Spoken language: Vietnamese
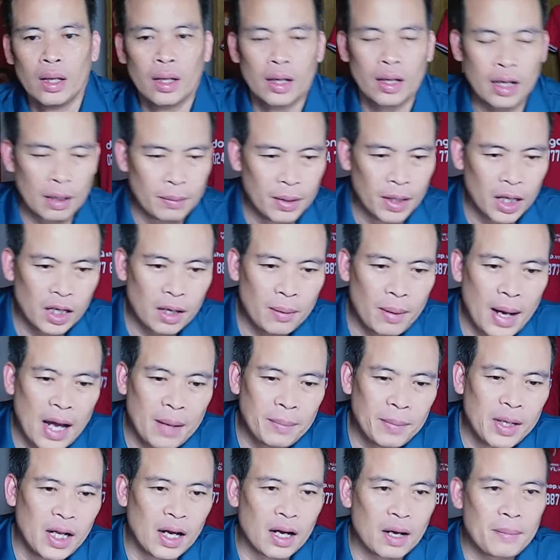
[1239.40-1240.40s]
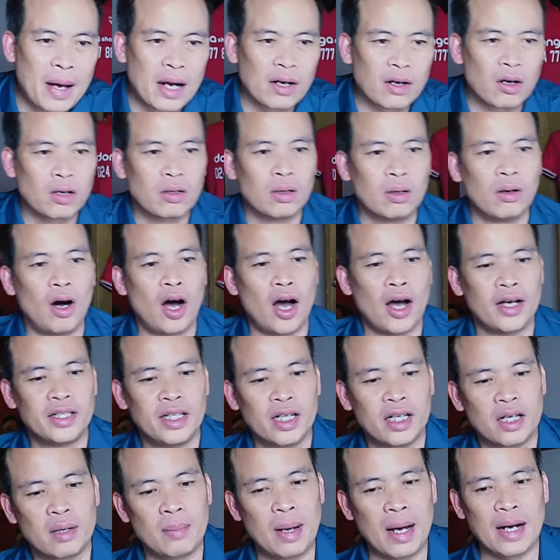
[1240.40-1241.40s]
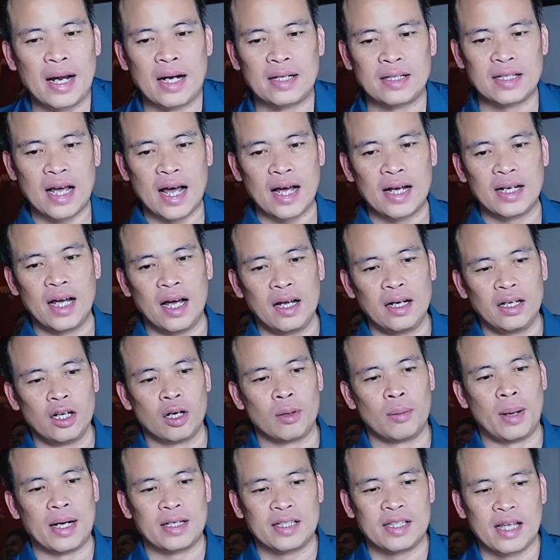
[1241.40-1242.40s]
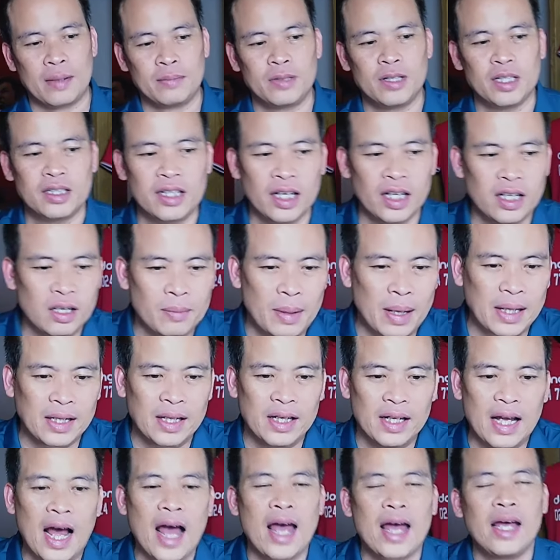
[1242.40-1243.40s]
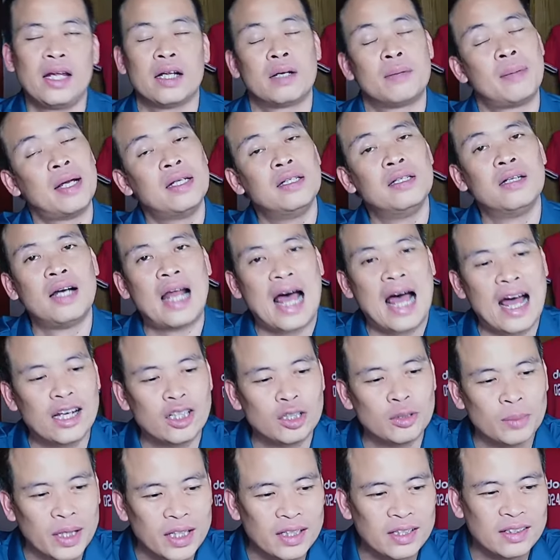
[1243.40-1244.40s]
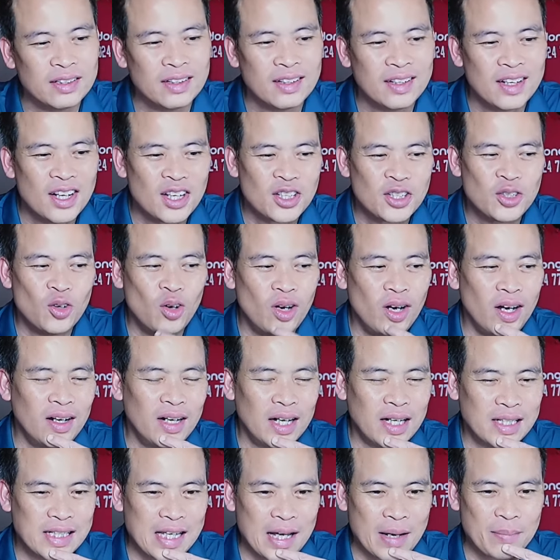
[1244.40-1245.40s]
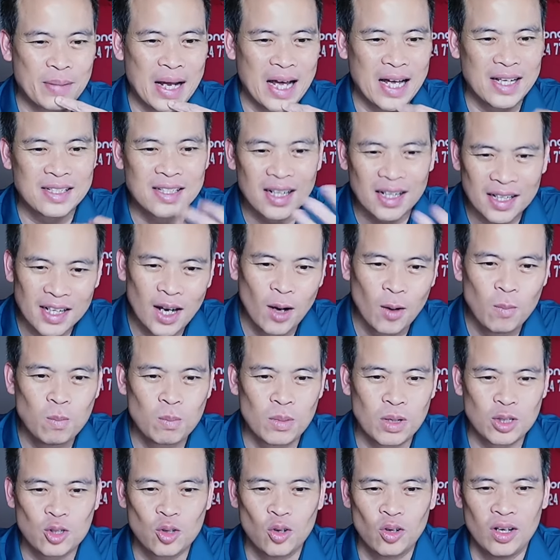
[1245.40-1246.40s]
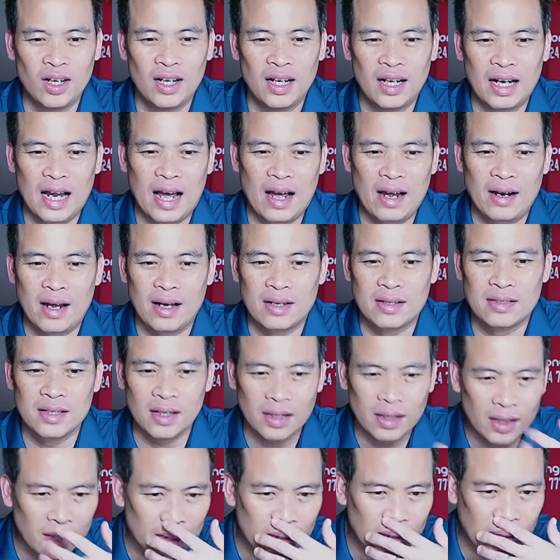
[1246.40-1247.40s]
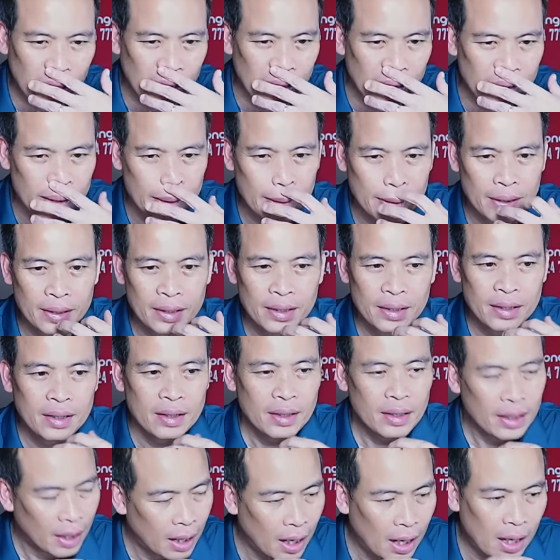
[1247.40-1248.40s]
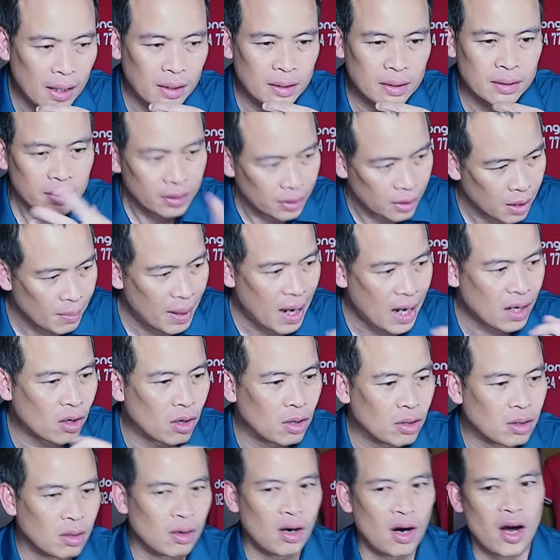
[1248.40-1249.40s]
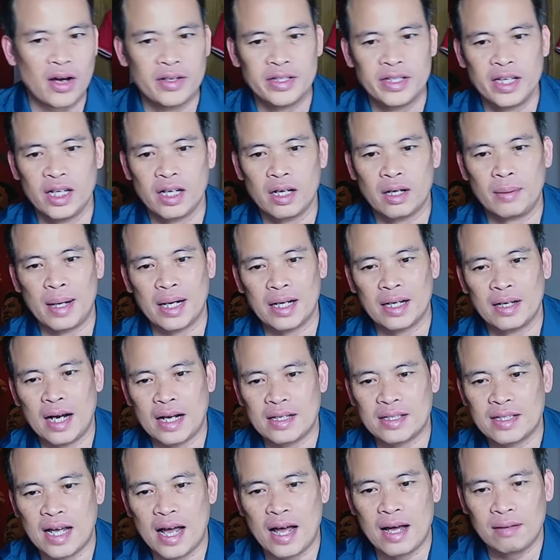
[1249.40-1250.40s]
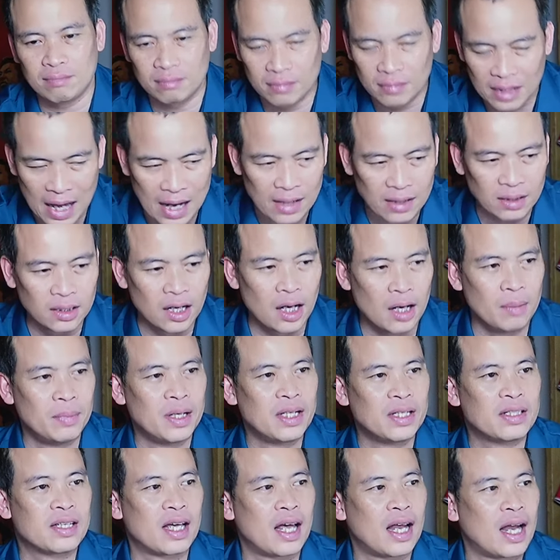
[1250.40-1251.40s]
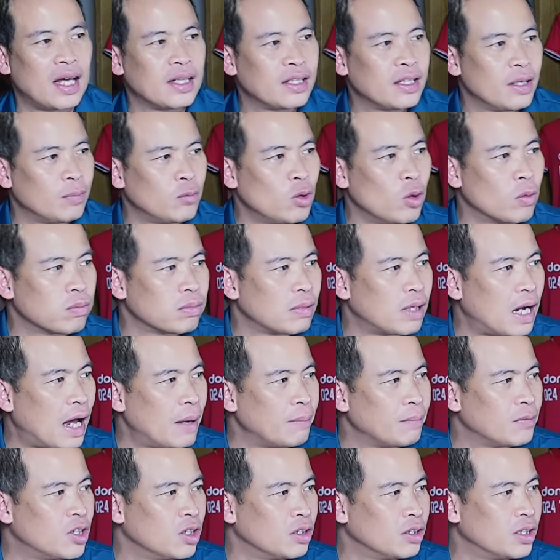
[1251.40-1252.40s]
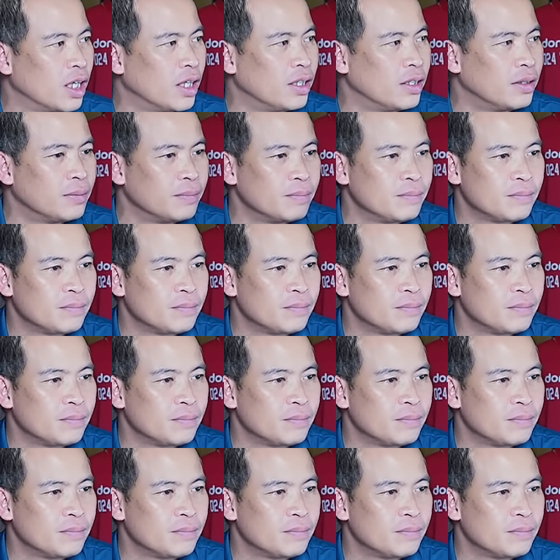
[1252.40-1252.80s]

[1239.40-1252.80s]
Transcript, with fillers: Cảm ơn các bạn. Bây giờ các bạn có câu hỏi gì thì các bạn đặt ra nhé. Nếu các bạn xem chương trình các bạn thấy hay, các bạn nhớ like cho mình. Số lượng người xem đang rất đông mà số lượng người like đang rất ít đây này đó các bạn có câu hỏi gì thì các bạn cứ đặt ra lát nữa mình sẽ lại tiếp tục làm chương trình